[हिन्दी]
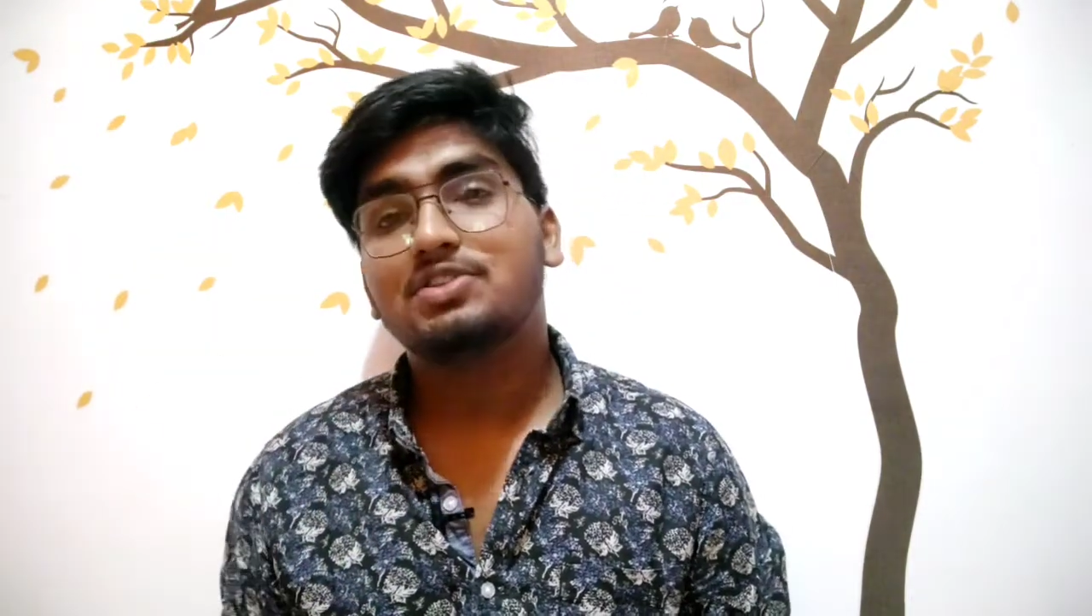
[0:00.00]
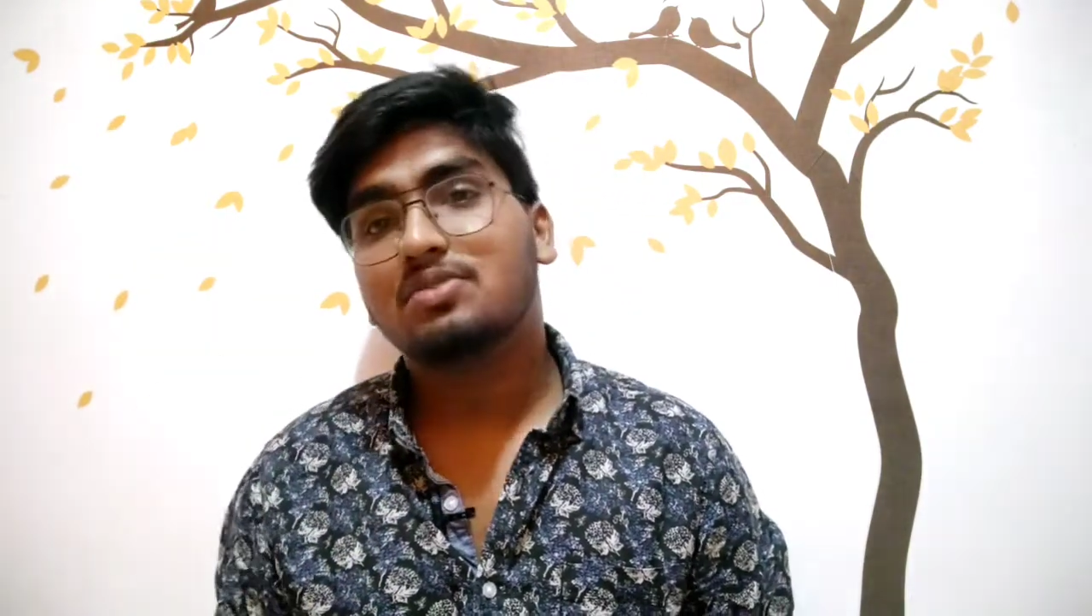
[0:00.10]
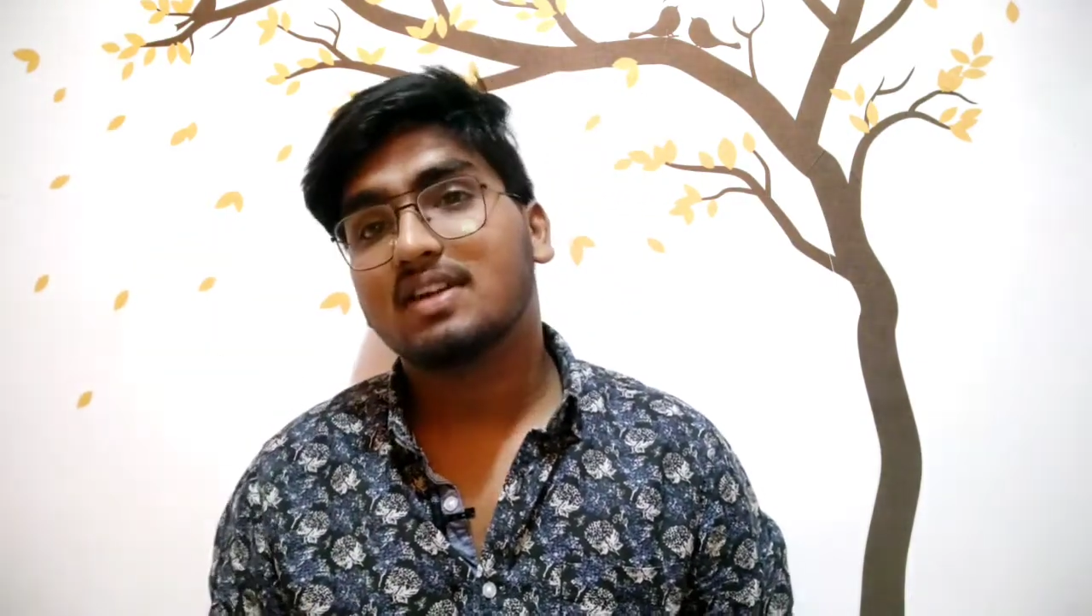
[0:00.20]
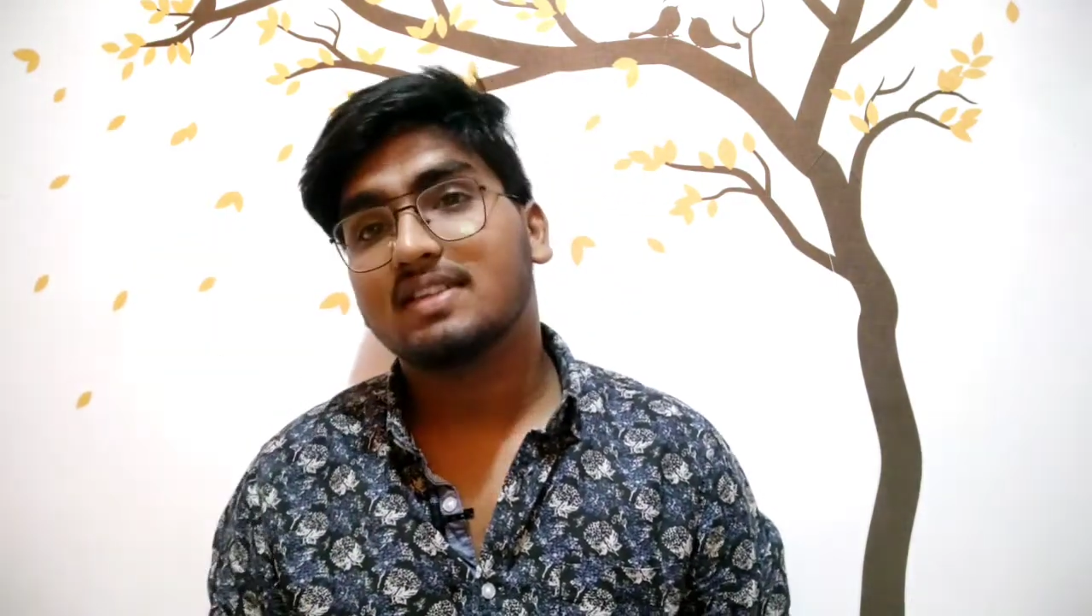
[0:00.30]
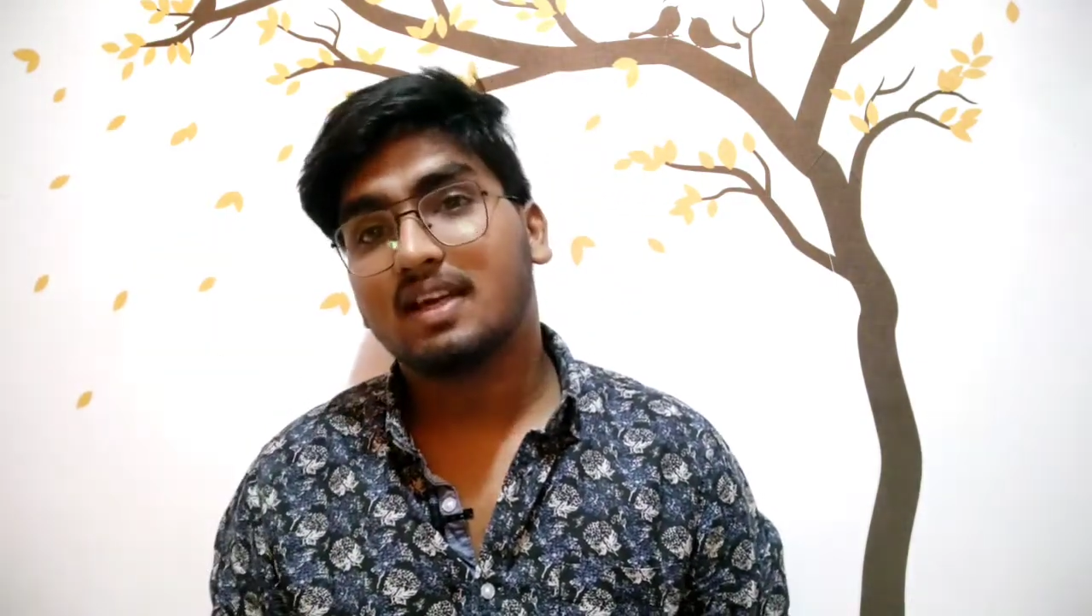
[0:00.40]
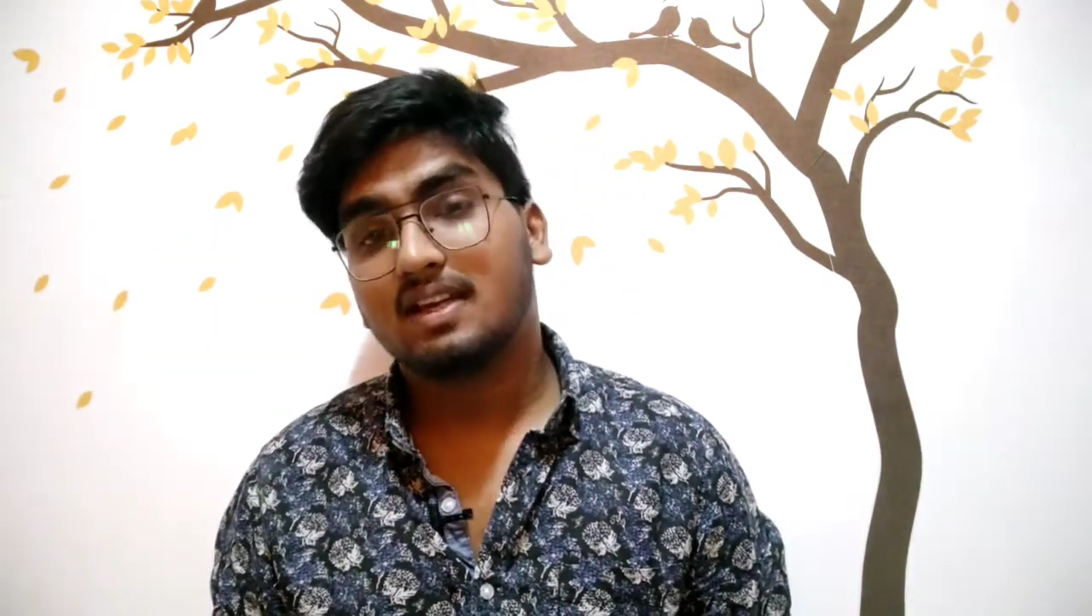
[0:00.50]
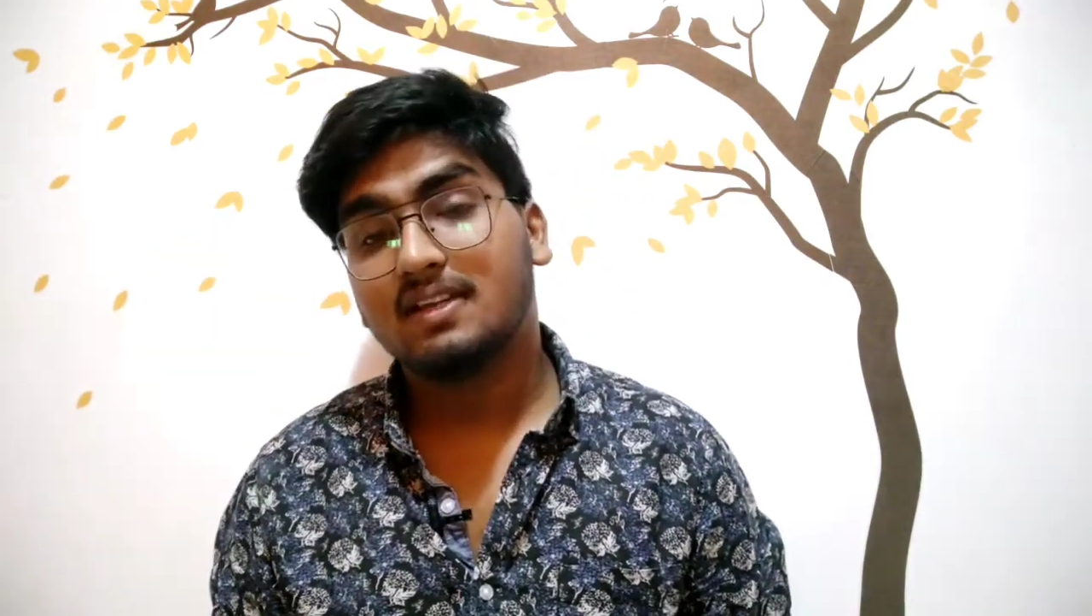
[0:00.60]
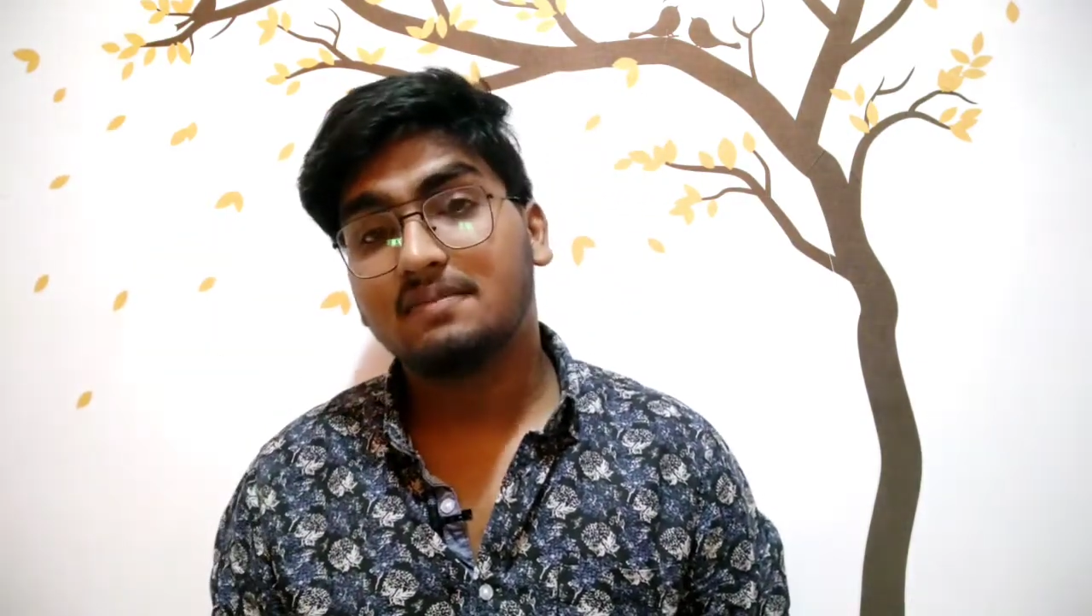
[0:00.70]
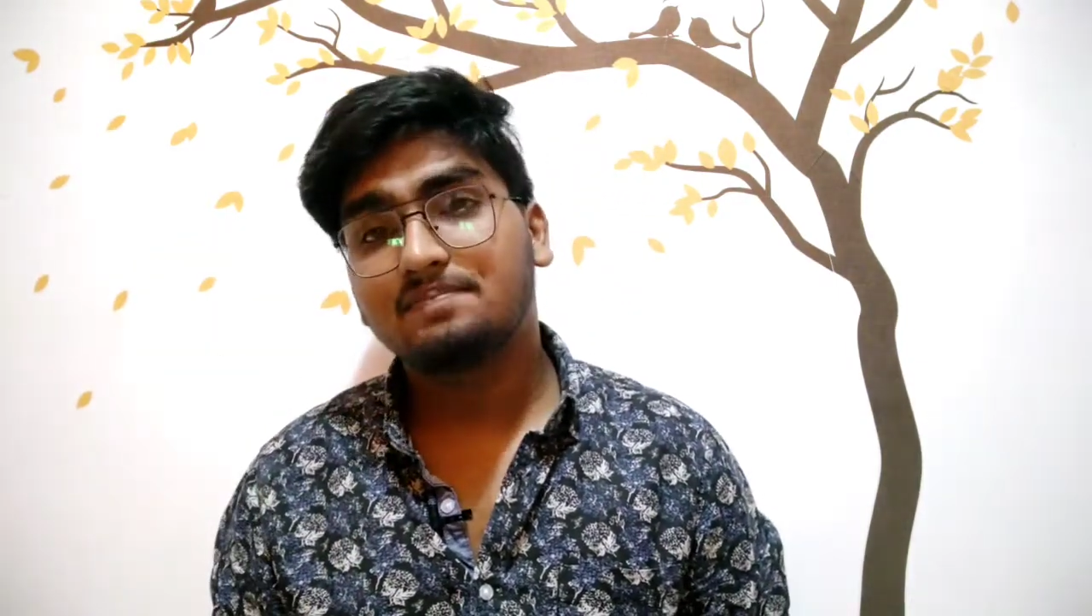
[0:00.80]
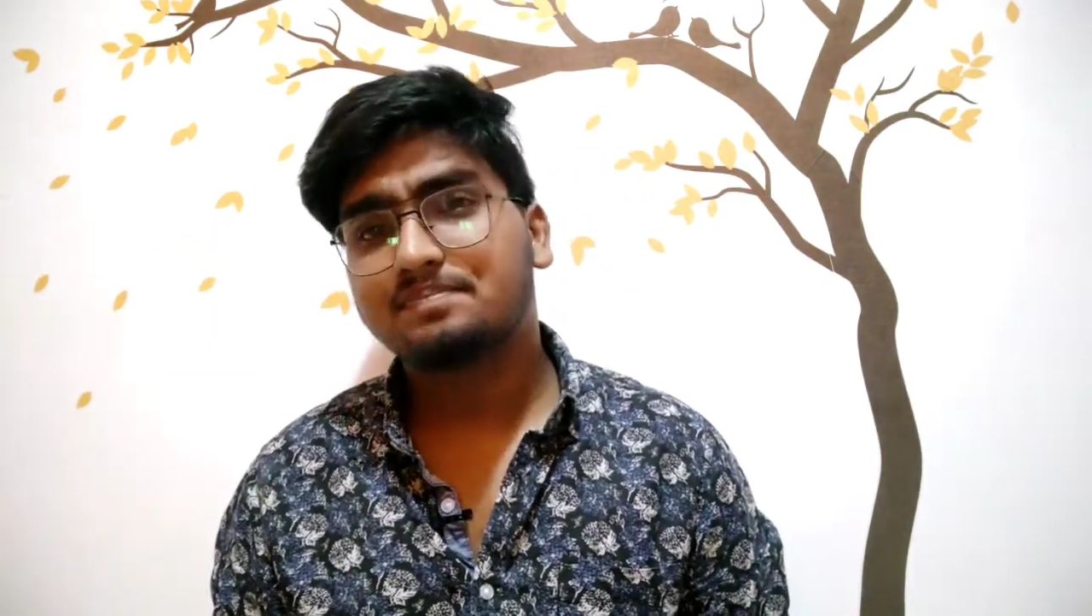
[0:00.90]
जो आता है